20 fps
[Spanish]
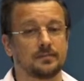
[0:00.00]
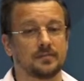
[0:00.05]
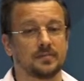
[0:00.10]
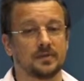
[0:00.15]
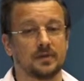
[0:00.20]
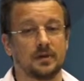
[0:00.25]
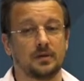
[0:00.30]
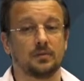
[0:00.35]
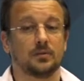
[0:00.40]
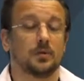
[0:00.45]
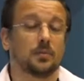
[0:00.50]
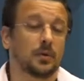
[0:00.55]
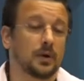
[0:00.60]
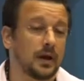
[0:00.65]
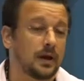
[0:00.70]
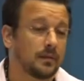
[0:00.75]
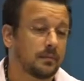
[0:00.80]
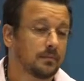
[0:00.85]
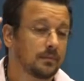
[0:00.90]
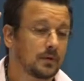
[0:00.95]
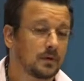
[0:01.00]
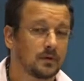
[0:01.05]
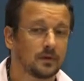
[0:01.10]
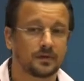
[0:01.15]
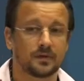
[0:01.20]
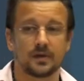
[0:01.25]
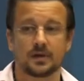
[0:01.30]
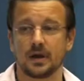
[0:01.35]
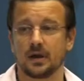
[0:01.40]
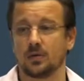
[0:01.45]
¿sí? Uno por ahí
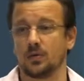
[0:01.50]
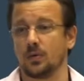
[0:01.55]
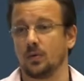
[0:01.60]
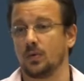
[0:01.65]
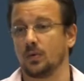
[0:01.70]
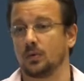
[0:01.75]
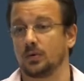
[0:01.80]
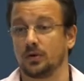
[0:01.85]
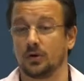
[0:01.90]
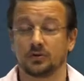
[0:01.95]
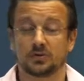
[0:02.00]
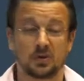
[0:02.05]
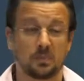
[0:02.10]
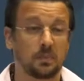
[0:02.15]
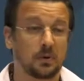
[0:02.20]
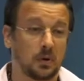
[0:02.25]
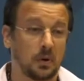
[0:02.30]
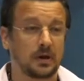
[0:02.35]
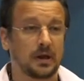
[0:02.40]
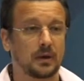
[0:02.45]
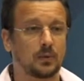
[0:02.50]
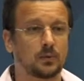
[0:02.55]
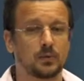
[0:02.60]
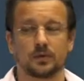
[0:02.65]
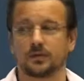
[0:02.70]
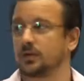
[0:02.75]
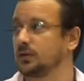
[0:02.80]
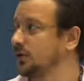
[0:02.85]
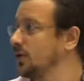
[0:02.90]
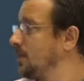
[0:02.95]
conoce Yahoo y otros, pero hay
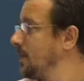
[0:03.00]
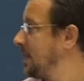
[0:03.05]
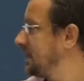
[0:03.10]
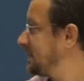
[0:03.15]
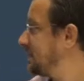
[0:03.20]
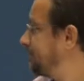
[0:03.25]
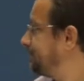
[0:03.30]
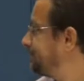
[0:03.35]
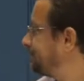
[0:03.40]
algunos otros más.